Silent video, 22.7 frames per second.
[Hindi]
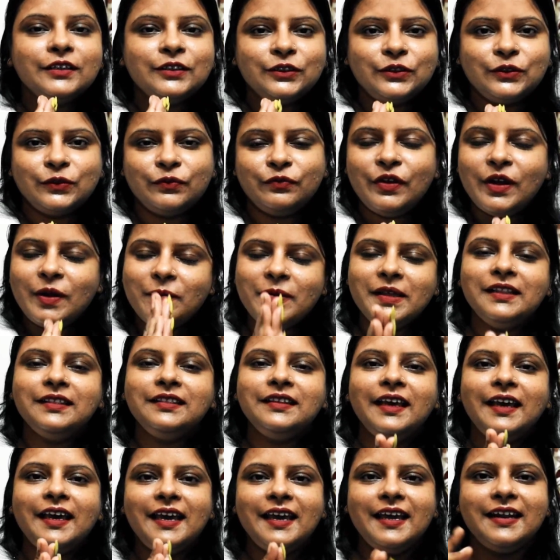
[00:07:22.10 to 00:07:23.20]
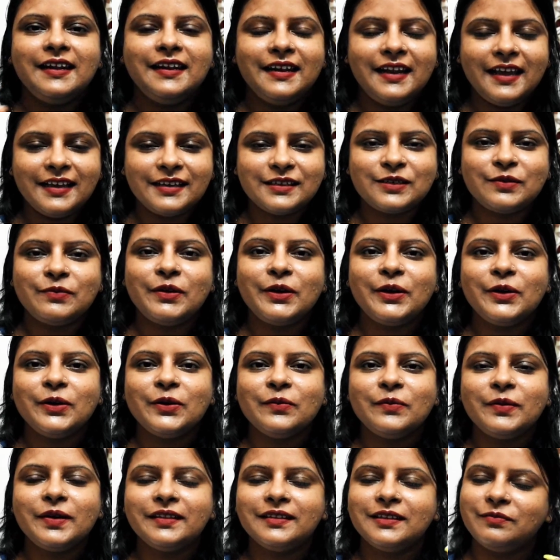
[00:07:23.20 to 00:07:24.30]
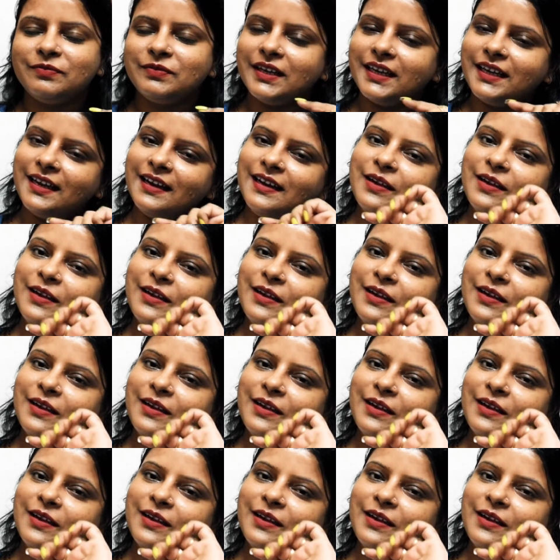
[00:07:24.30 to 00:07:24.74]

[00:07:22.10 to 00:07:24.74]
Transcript: तो फिर मिलते हैं नेक्स्ट वीडियो में तब तक